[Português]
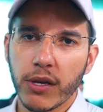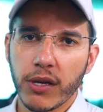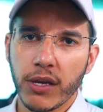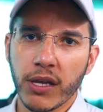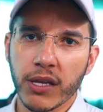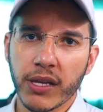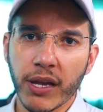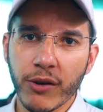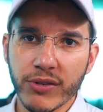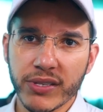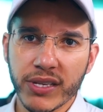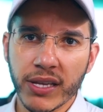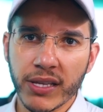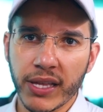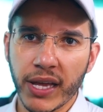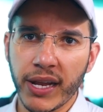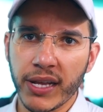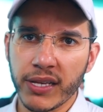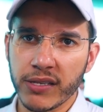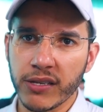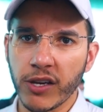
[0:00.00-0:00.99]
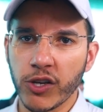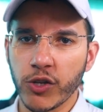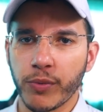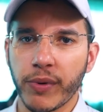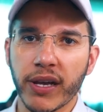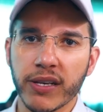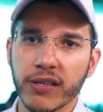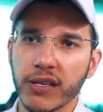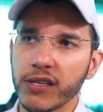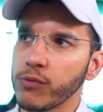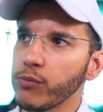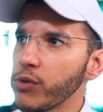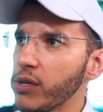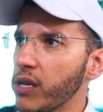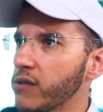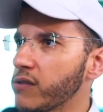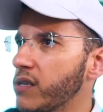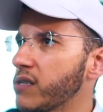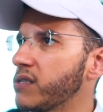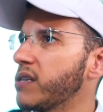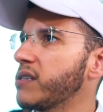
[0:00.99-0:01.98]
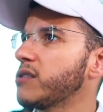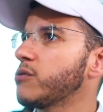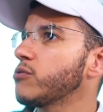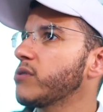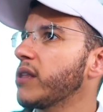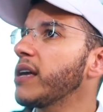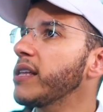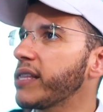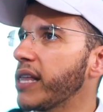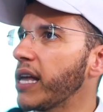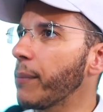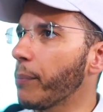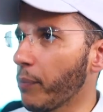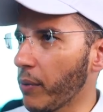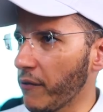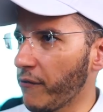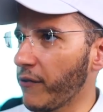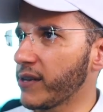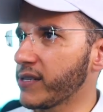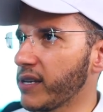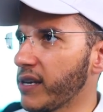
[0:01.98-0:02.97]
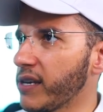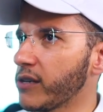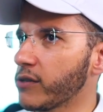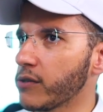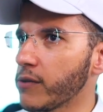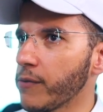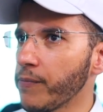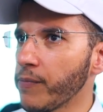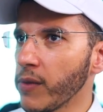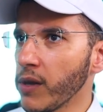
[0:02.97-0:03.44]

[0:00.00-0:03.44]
Então isso é interessante, porque às vezes, muitas vezes, eles não têm tempo para fazer isso.